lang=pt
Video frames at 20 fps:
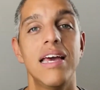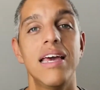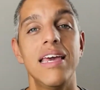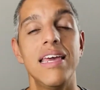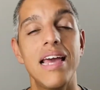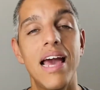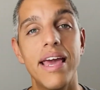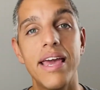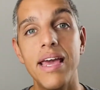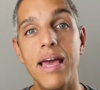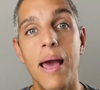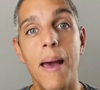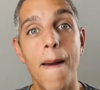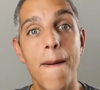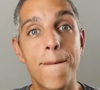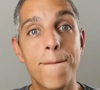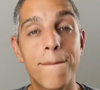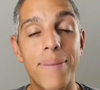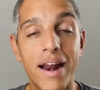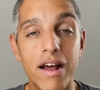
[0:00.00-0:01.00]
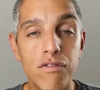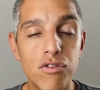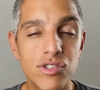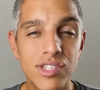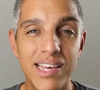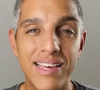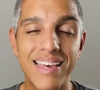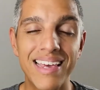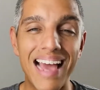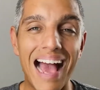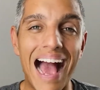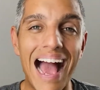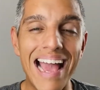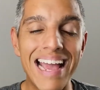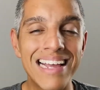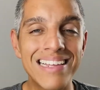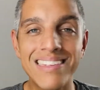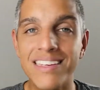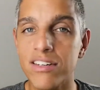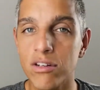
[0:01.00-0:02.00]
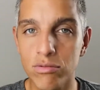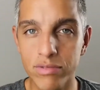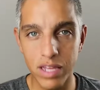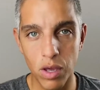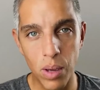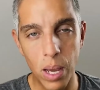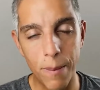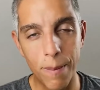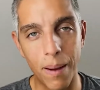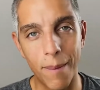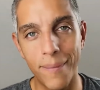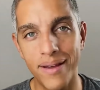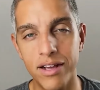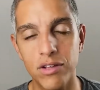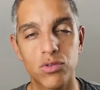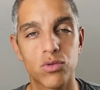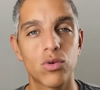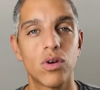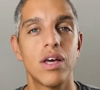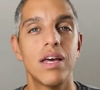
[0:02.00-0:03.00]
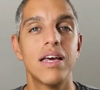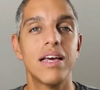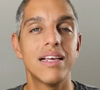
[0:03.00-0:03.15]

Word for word: E aí, para você que ainda não tem um equipamento,